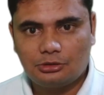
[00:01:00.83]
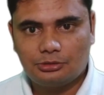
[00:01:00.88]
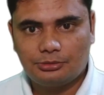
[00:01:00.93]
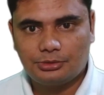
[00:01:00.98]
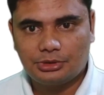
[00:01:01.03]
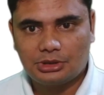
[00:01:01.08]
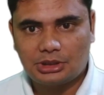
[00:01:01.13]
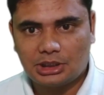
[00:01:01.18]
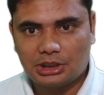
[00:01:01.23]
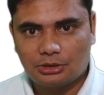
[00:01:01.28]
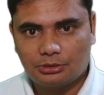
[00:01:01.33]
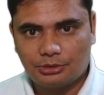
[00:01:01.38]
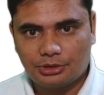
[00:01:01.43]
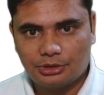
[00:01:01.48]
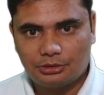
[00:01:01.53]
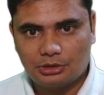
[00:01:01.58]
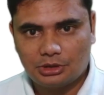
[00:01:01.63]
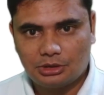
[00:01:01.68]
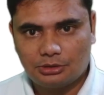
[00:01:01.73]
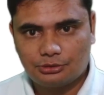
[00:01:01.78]
তুমি
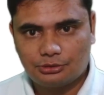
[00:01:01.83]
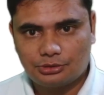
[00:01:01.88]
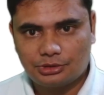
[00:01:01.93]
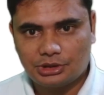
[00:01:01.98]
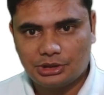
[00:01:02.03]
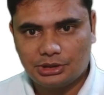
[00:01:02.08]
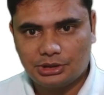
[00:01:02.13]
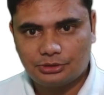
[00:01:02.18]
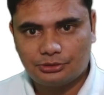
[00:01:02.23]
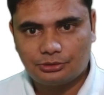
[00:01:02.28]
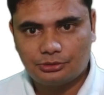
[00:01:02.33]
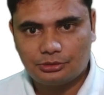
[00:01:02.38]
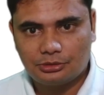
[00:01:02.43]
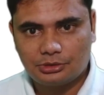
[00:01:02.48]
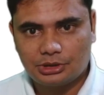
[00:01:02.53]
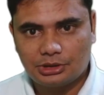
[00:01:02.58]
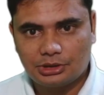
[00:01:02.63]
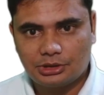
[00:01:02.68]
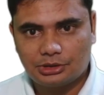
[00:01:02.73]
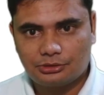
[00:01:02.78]
কাটাকুটি করে দাও তিনটে শূন্য
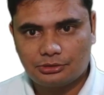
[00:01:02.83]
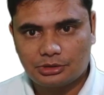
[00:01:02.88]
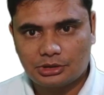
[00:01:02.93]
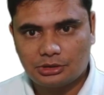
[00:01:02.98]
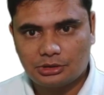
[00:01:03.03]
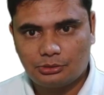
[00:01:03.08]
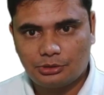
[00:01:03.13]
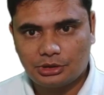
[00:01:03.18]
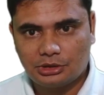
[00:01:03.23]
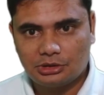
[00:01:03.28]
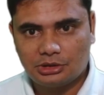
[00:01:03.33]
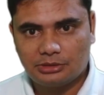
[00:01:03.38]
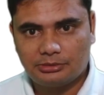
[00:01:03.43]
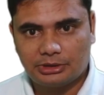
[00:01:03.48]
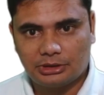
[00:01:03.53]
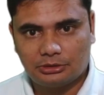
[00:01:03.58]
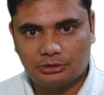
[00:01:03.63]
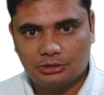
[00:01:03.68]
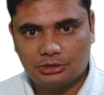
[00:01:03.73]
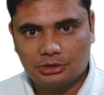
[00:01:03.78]
তিনটে শূন্য এটা উড়িয়ে দিতে
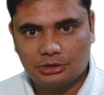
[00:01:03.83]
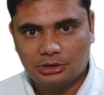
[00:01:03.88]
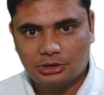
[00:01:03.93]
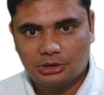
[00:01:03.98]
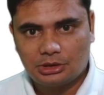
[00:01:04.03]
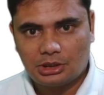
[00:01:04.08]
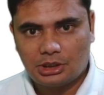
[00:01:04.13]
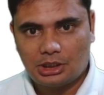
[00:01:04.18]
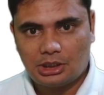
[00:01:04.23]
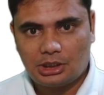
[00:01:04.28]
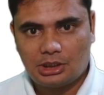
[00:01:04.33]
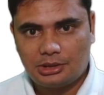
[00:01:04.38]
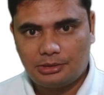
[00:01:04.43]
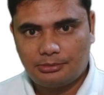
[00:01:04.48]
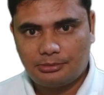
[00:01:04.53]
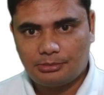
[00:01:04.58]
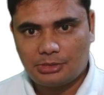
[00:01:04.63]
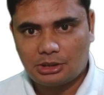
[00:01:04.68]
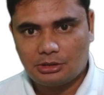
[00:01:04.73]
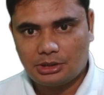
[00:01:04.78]
পারো আট
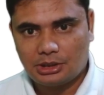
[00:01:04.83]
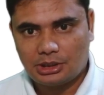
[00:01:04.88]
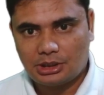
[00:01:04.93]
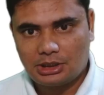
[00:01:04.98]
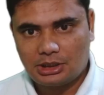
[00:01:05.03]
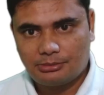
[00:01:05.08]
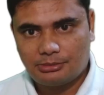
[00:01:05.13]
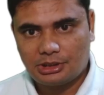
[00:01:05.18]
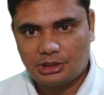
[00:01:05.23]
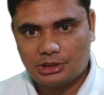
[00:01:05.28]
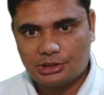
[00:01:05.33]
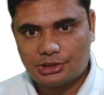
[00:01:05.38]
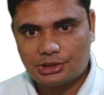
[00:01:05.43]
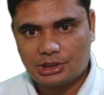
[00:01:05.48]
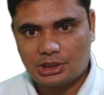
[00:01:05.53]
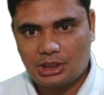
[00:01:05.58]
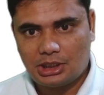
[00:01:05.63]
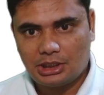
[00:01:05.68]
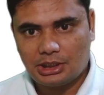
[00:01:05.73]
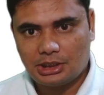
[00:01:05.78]
বারো থেকে আট মানে
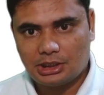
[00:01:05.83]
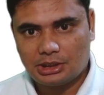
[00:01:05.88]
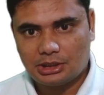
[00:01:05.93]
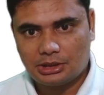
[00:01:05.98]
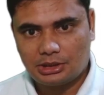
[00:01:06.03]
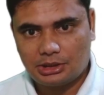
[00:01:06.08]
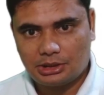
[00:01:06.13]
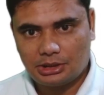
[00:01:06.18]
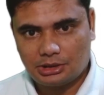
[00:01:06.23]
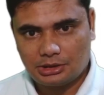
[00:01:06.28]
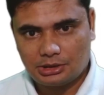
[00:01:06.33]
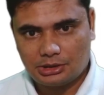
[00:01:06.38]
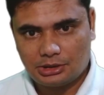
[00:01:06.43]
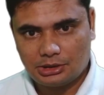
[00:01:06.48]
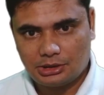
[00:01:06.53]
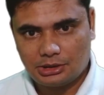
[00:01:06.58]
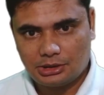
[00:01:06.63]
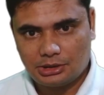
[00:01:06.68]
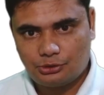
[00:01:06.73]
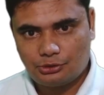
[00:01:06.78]
চার এখানে তিন
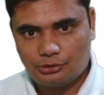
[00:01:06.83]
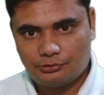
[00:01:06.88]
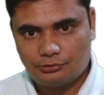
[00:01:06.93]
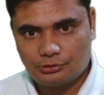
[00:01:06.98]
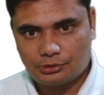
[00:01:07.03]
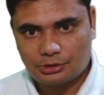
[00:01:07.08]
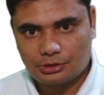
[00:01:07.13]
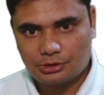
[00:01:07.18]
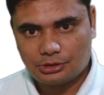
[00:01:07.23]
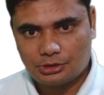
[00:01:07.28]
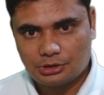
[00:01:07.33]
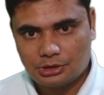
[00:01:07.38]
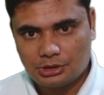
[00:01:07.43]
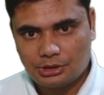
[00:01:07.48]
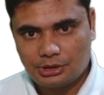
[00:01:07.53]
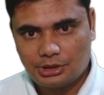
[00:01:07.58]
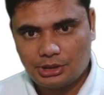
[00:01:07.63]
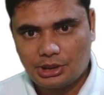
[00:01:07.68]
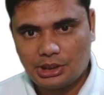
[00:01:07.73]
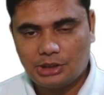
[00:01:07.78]
থ্রি টু ফোর
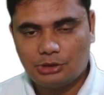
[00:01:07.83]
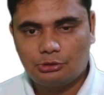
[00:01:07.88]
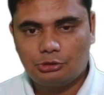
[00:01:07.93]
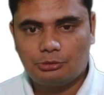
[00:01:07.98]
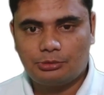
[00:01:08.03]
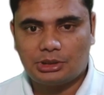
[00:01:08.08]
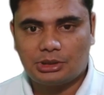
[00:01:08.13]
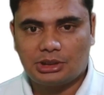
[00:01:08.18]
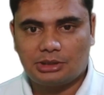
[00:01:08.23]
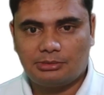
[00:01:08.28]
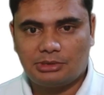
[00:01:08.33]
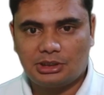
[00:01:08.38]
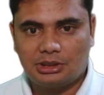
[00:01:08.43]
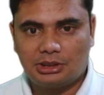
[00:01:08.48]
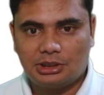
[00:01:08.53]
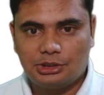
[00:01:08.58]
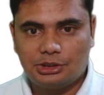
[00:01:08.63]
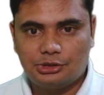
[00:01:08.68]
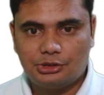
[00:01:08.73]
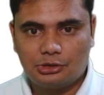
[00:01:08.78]
এই অনুপাতে মানে
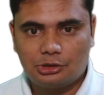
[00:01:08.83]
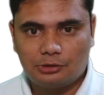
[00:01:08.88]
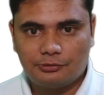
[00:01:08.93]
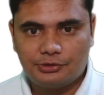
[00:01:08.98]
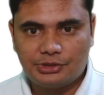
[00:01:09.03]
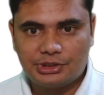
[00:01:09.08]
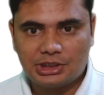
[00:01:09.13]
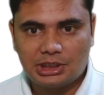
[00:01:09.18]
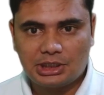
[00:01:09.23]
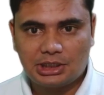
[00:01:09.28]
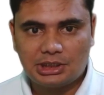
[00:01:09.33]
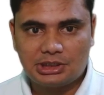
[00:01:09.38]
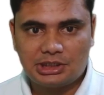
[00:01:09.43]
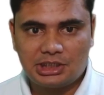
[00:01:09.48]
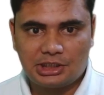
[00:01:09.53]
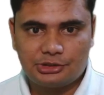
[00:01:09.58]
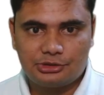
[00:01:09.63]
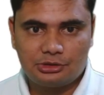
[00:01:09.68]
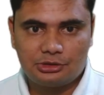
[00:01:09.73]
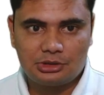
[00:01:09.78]
তিনজন অফিসার আর
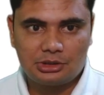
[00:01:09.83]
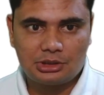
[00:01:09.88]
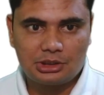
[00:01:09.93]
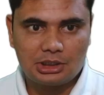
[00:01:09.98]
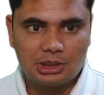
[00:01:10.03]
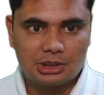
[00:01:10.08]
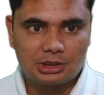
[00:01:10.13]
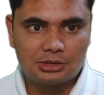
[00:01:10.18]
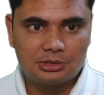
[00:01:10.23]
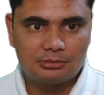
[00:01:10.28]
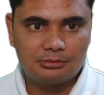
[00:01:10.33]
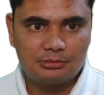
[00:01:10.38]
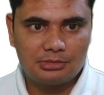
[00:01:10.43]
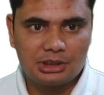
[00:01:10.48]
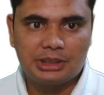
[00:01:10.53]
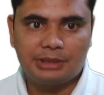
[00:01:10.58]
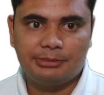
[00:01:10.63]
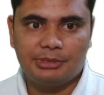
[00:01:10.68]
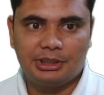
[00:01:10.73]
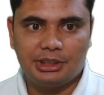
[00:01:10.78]
চারজন ক্লার্ক
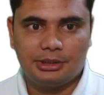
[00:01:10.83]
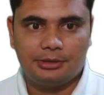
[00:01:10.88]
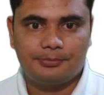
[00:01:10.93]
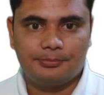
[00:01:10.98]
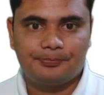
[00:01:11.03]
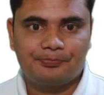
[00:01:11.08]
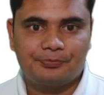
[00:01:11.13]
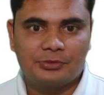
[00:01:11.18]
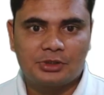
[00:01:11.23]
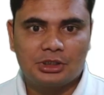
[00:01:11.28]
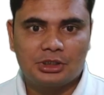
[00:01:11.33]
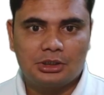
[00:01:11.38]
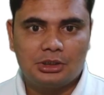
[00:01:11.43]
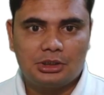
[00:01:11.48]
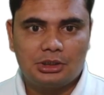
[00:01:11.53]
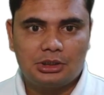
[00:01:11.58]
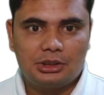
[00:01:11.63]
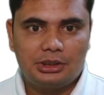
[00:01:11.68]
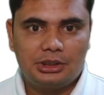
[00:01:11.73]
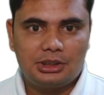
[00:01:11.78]
বা রিমেনিং
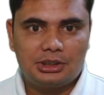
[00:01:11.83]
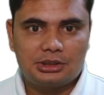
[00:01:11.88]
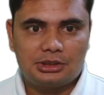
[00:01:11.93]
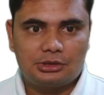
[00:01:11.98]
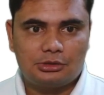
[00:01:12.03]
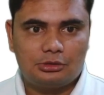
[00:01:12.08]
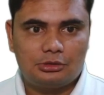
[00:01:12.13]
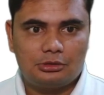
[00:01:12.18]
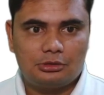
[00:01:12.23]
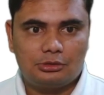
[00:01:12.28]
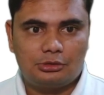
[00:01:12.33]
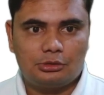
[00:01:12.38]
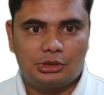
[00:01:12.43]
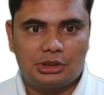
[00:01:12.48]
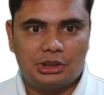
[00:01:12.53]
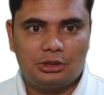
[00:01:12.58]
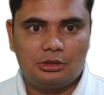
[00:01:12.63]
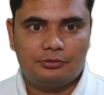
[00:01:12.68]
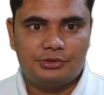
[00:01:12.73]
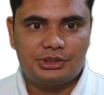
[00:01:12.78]
ঠিক আছে তো
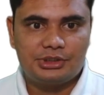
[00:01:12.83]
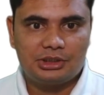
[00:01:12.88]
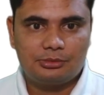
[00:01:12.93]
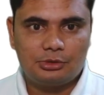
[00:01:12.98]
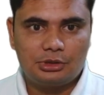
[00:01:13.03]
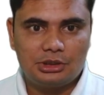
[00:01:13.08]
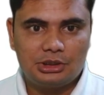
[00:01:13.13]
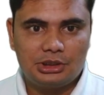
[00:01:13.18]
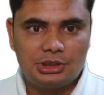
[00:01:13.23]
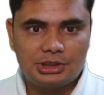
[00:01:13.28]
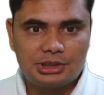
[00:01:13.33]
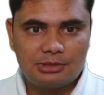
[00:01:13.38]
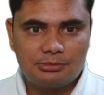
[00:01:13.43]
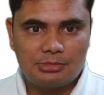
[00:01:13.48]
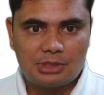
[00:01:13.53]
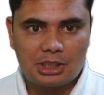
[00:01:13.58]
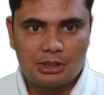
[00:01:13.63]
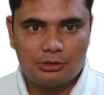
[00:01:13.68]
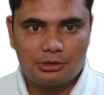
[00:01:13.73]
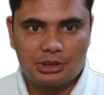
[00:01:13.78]
টোটাল অফিসার বলে দিয়েছে
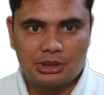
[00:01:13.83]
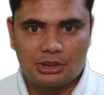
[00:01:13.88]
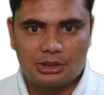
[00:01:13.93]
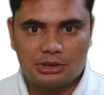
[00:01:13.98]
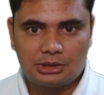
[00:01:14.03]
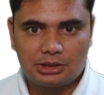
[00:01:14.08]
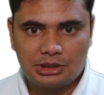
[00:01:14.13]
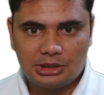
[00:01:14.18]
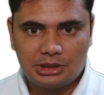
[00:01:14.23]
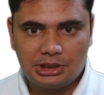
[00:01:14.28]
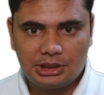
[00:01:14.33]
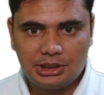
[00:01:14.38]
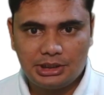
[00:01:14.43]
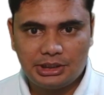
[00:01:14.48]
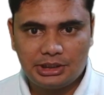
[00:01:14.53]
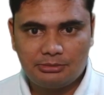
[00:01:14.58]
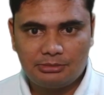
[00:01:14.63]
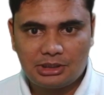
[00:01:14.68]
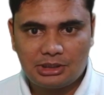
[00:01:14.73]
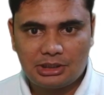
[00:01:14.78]
বারোটা তাহলে
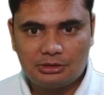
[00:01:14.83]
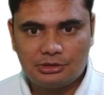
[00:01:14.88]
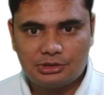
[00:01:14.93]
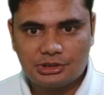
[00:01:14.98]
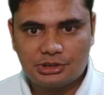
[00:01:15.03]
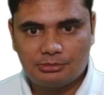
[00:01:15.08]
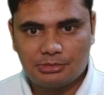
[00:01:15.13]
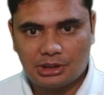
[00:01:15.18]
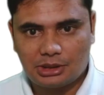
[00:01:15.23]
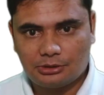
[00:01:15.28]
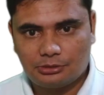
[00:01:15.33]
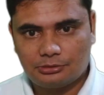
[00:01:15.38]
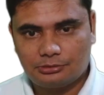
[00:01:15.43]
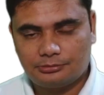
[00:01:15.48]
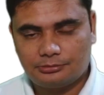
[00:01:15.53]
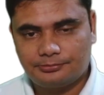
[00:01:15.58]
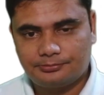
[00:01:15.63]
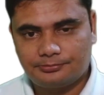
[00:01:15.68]
তিনের মান হচ্ছে বারো